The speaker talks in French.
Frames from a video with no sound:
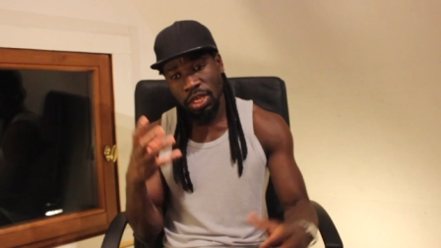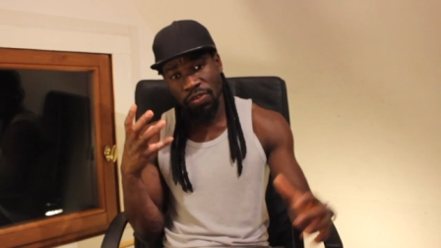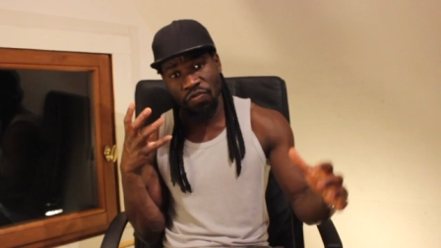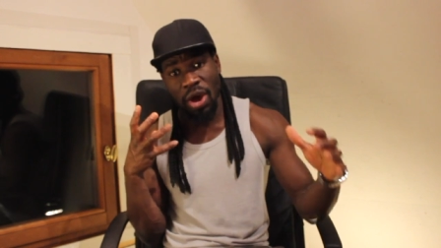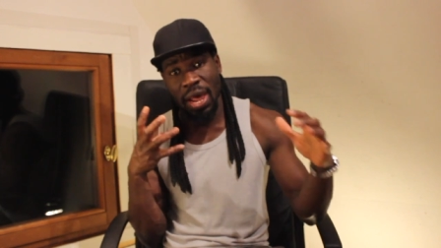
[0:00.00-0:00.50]

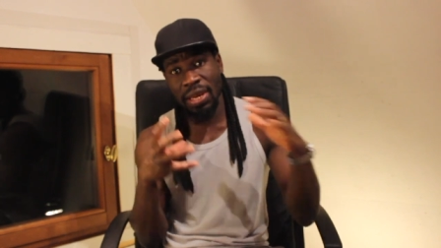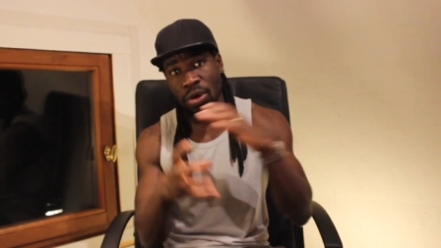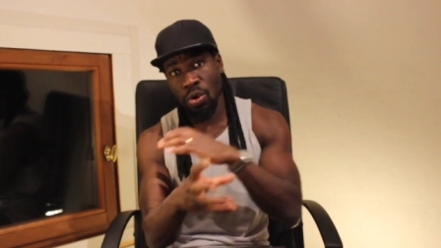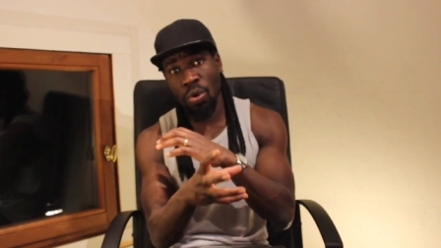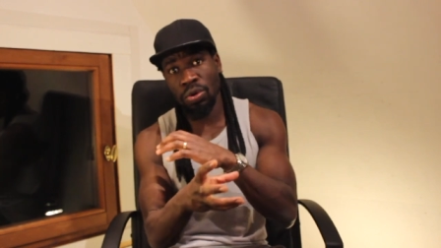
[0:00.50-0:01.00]
qui vont
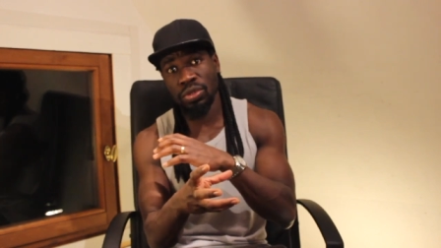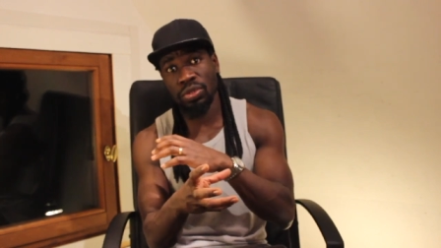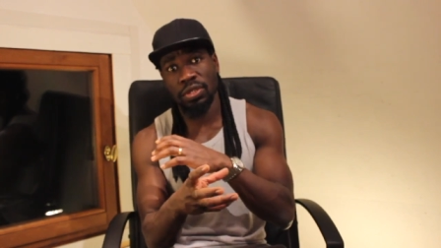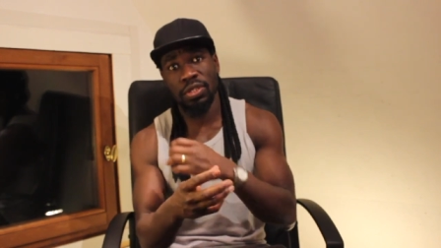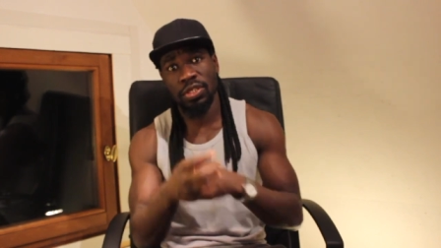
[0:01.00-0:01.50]
aller
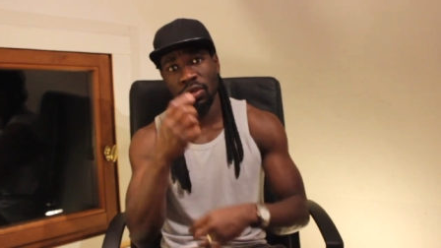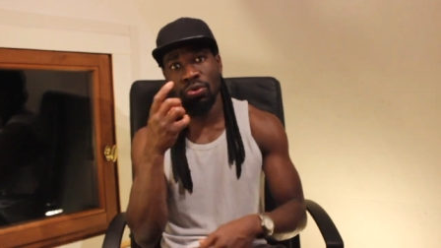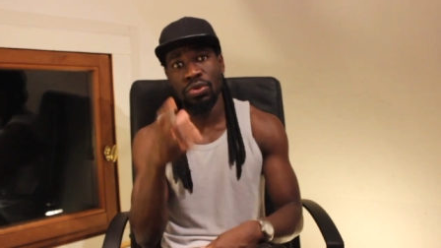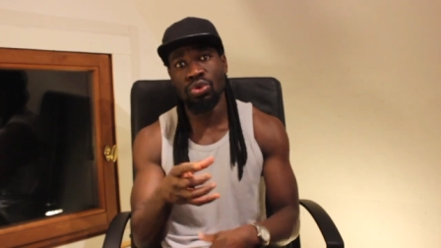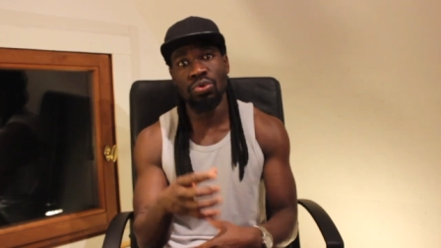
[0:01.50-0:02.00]
contre ce
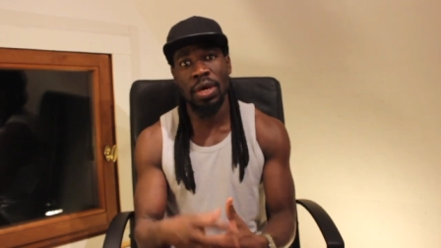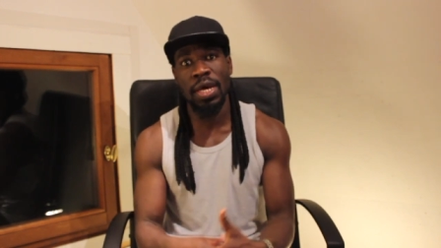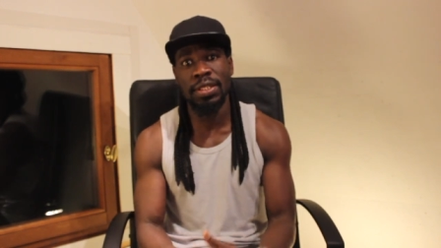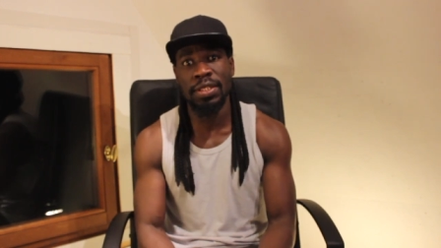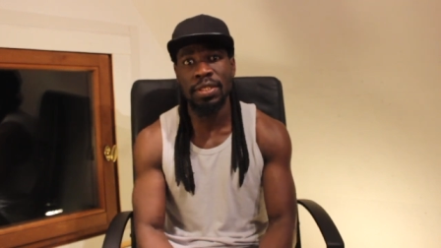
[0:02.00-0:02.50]
que tu
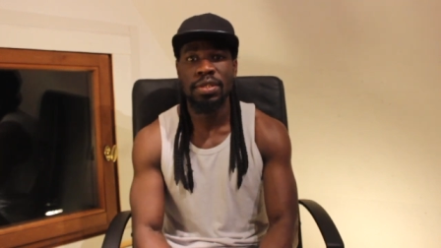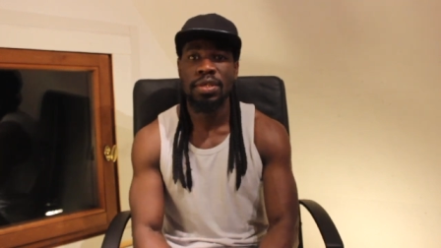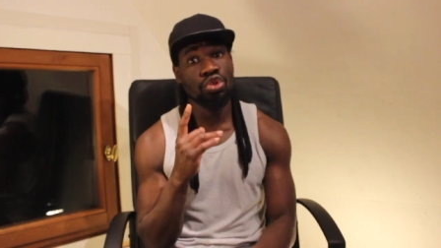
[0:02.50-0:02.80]
auras dit.